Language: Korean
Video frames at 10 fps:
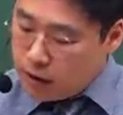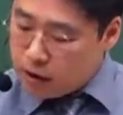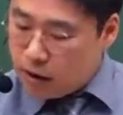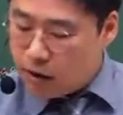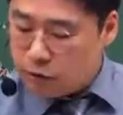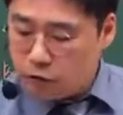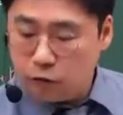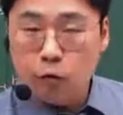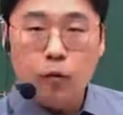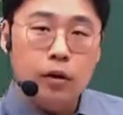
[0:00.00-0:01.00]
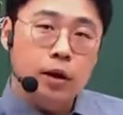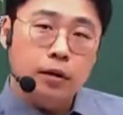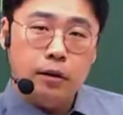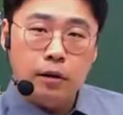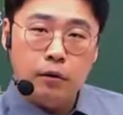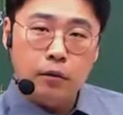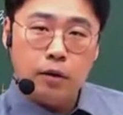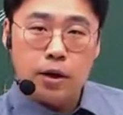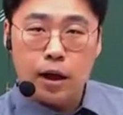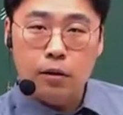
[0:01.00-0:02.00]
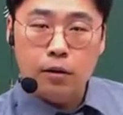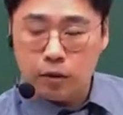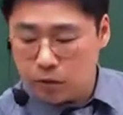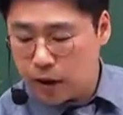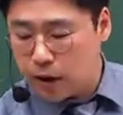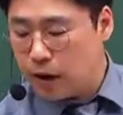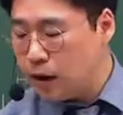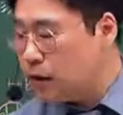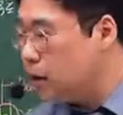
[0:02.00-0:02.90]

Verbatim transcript: 자, 국도 1 같은 경우는 장거리 통행에